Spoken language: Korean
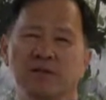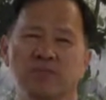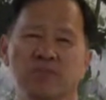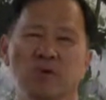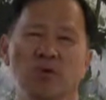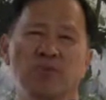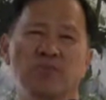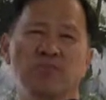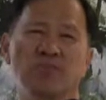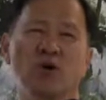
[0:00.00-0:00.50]

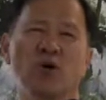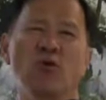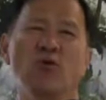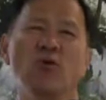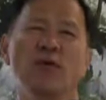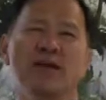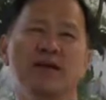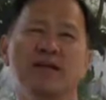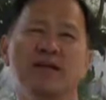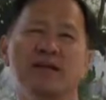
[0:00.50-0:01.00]
뭐
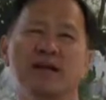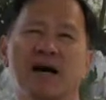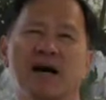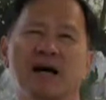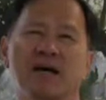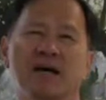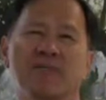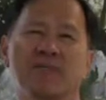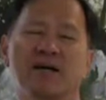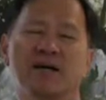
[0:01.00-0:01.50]
병원에는
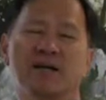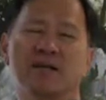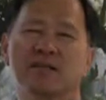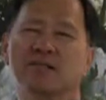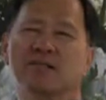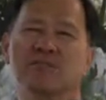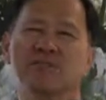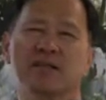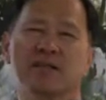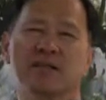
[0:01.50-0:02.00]
안
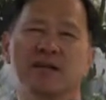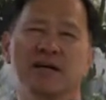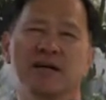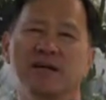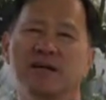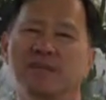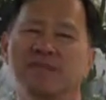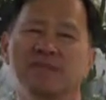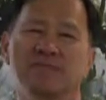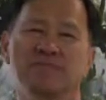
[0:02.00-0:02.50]
가봤겠습니까?
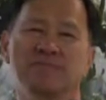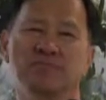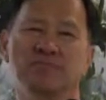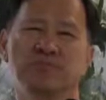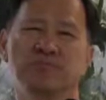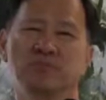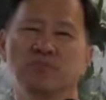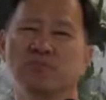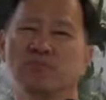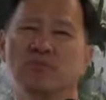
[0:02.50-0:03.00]

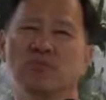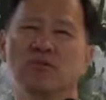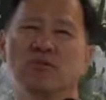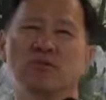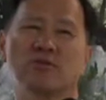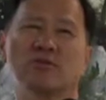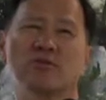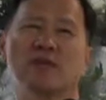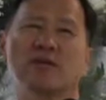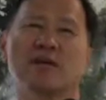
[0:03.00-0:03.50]

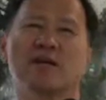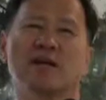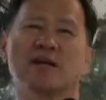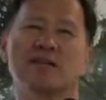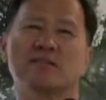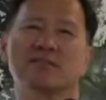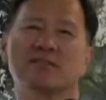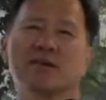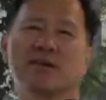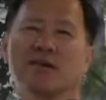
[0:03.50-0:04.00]
뭐 그때
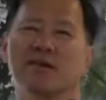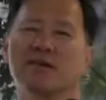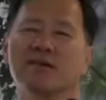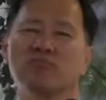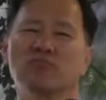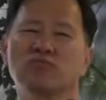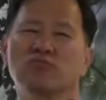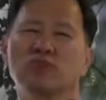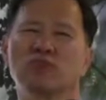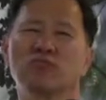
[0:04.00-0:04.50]
당시에
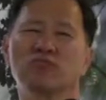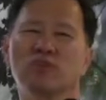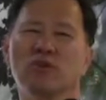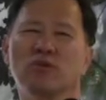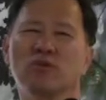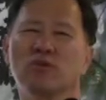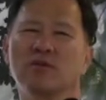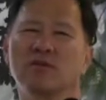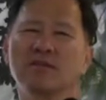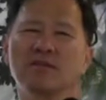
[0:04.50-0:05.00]
무슨
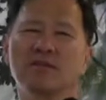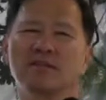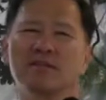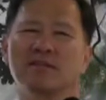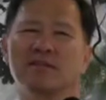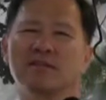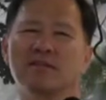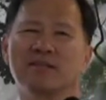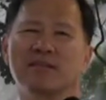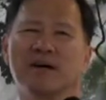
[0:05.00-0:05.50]
병원이
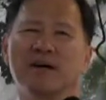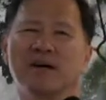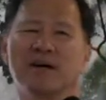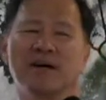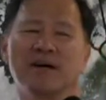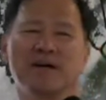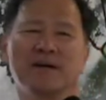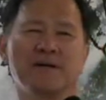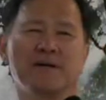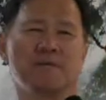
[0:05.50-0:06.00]
있겠느냐?
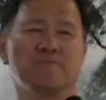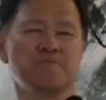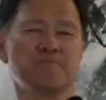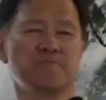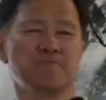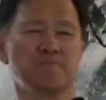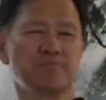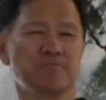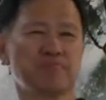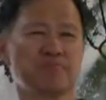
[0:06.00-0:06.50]

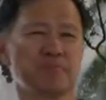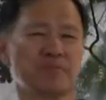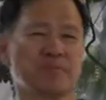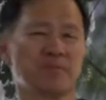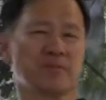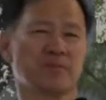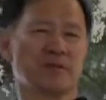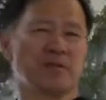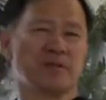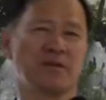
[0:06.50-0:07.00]

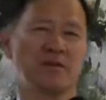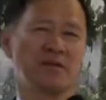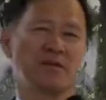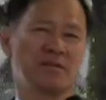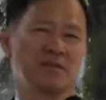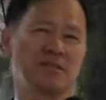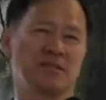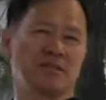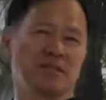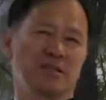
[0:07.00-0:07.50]

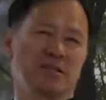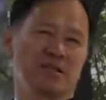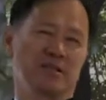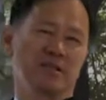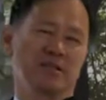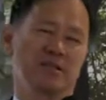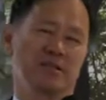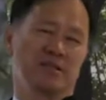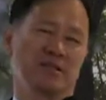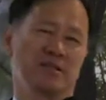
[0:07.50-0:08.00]
그랬듯이